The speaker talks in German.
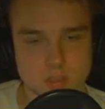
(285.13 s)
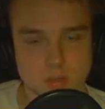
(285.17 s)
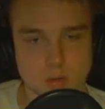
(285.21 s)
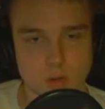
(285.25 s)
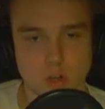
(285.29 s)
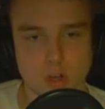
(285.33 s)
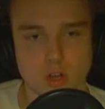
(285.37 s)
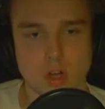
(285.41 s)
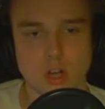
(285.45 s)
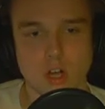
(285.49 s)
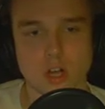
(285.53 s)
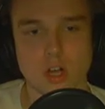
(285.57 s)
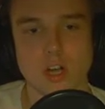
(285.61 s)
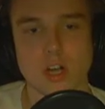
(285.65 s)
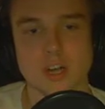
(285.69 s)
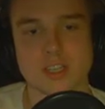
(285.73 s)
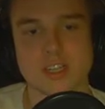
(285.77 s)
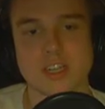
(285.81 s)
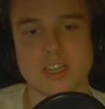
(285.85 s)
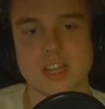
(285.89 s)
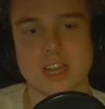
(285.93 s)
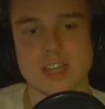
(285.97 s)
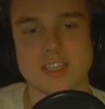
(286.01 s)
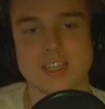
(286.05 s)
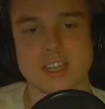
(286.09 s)
Oh,
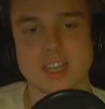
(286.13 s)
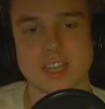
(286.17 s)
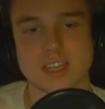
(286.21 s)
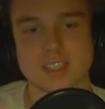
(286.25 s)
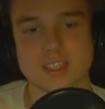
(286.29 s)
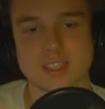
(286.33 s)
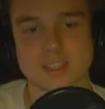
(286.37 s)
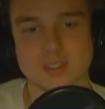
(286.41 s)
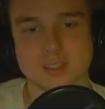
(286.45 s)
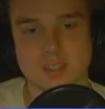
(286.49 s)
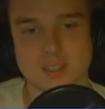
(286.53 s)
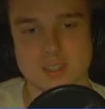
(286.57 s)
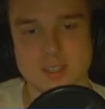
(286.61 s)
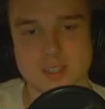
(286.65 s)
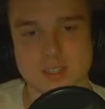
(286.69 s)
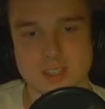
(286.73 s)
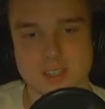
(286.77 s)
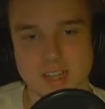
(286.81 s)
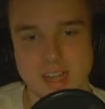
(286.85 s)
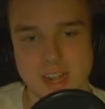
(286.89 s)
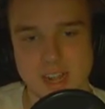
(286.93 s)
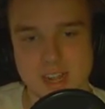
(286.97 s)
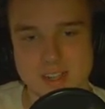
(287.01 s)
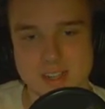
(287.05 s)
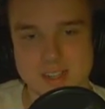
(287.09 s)
die Latte rettet uns.
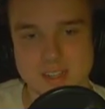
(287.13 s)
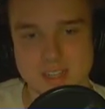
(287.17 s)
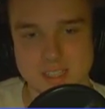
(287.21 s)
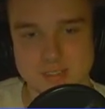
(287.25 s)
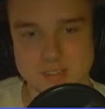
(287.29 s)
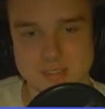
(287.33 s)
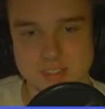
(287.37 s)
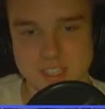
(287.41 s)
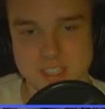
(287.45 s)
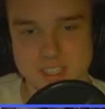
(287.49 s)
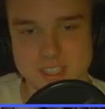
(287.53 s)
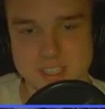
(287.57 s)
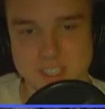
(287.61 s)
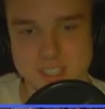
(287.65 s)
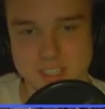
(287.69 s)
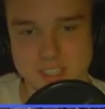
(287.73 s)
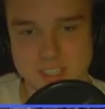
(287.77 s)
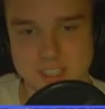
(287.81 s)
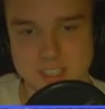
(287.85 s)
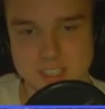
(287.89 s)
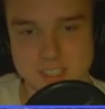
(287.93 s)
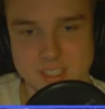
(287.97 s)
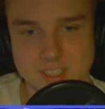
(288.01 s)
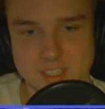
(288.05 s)
Alter Falter.